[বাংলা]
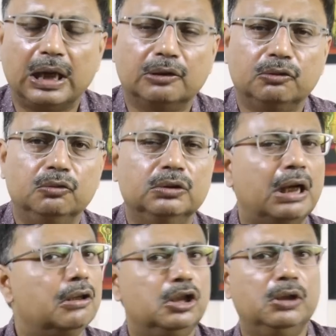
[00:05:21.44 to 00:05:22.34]
থাকতো
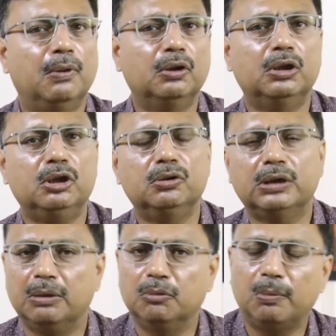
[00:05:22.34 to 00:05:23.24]
তাহলে জীবনকৃষ্ণ
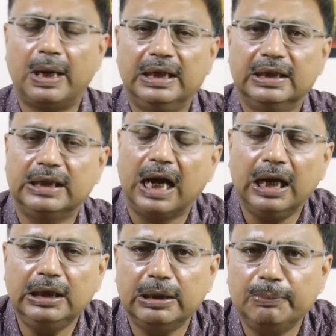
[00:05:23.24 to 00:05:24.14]
তার মোবাইলের
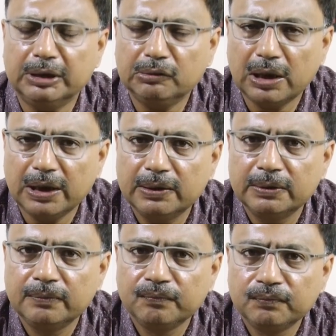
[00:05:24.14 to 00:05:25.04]
নাগালটা পেত না
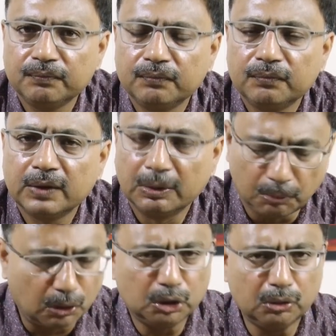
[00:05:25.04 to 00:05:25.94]

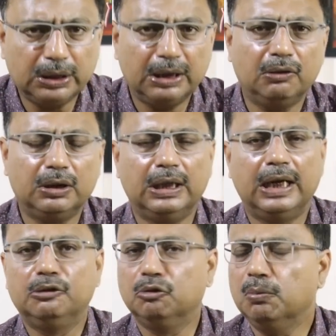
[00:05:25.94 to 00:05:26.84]
পঁয়ষট্টি ঘন্টা
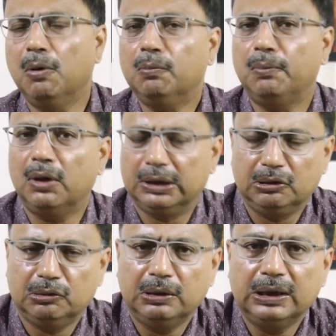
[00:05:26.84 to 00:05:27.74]
এই দুর্ভোগ পাওয়াতে
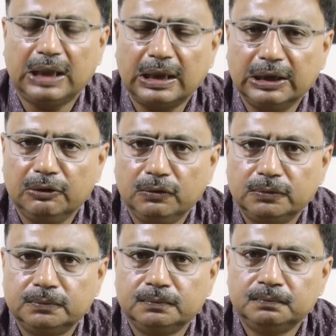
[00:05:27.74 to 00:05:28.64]
হতো না তাদেরও
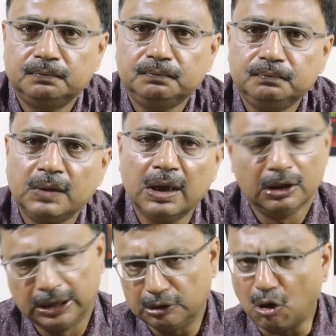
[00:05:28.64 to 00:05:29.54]

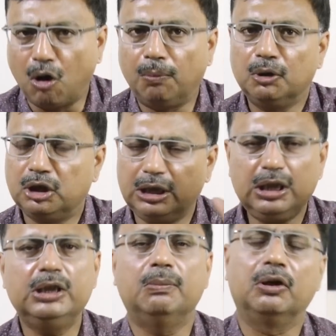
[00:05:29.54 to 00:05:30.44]
কিন্তু
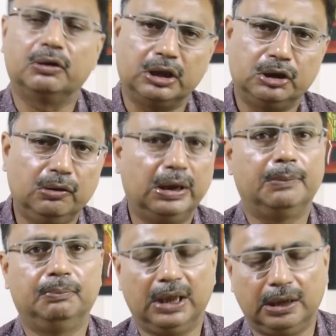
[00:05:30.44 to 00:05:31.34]
অবশেষে জীবনকৃষ্ণ
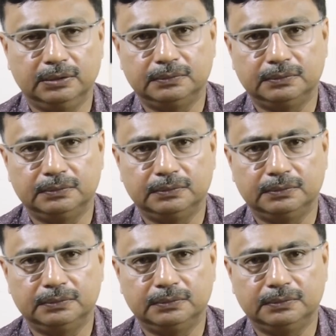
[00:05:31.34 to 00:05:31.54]
গ্রেপ্তার